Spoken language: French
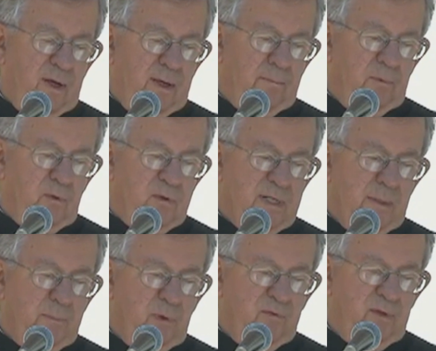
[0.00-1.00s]
femme ne
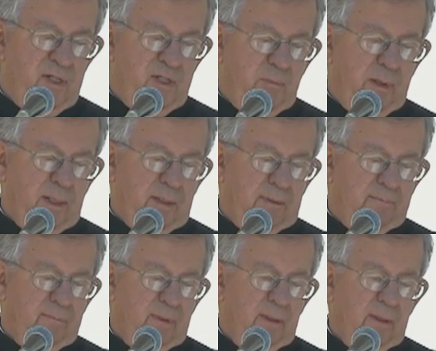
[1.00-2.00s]
s'improvise pas
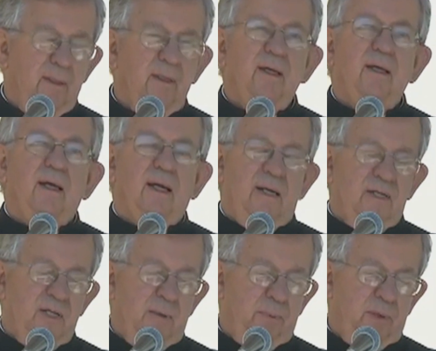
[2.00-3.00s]

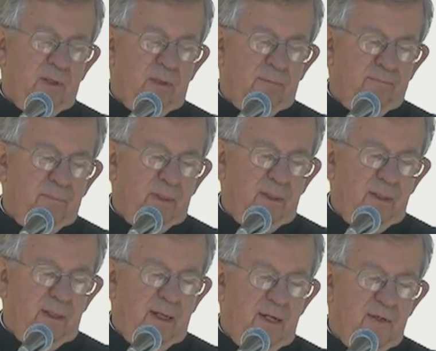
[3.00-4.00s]
elle s'apprend,
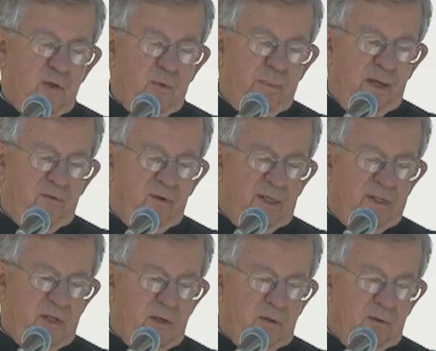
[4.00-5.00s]
elle se
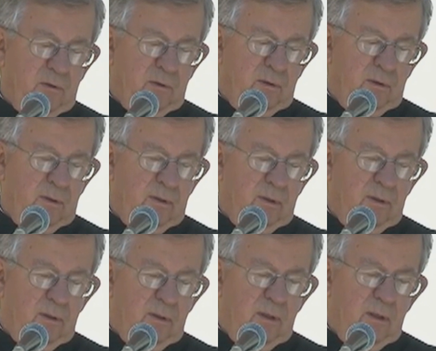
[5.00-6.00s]
perfectionne.
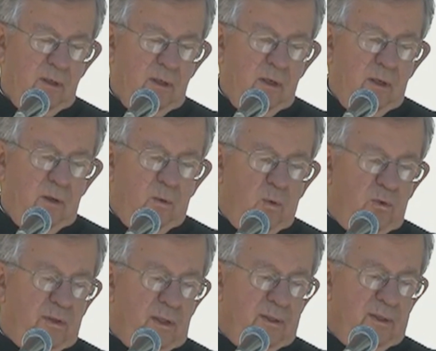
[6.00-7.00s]

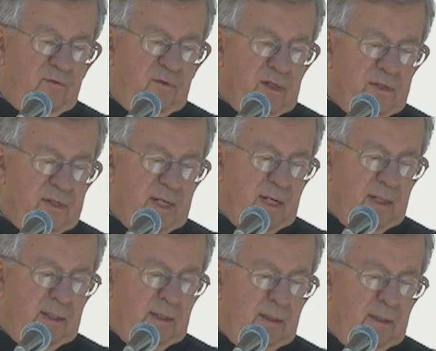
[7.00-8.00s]
Au temps des
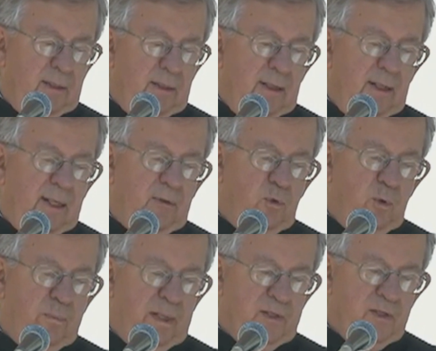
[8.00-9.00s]
fiançailles, les
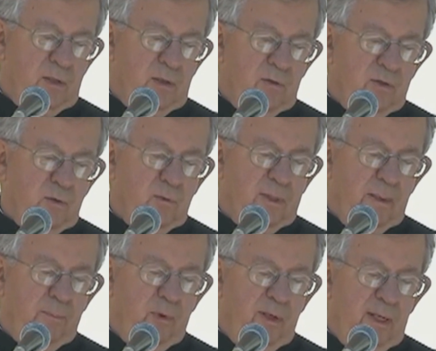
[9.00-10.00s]
deux personnes sont
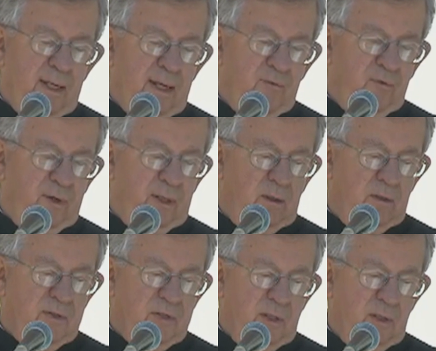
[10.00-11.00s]
appelées à faire
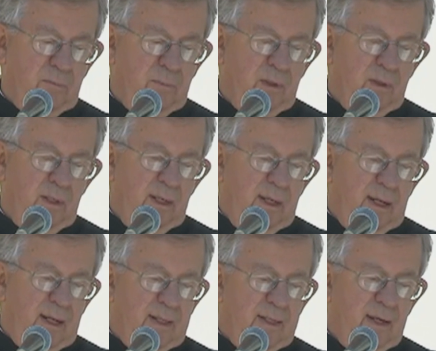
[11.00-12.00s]
ensemble
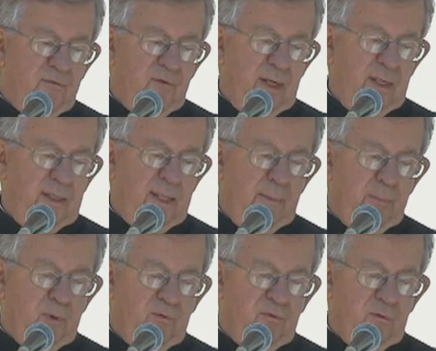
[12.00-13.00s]
un travail
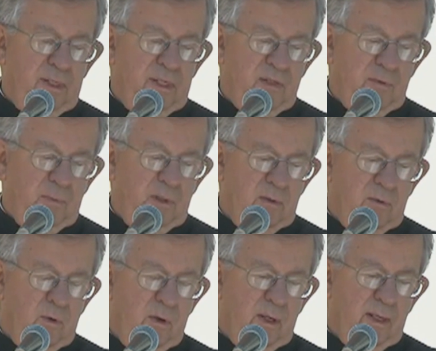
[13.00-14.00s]

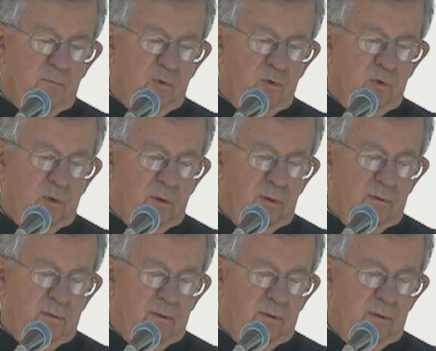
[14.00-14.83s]
d'approfondissement de leur amour.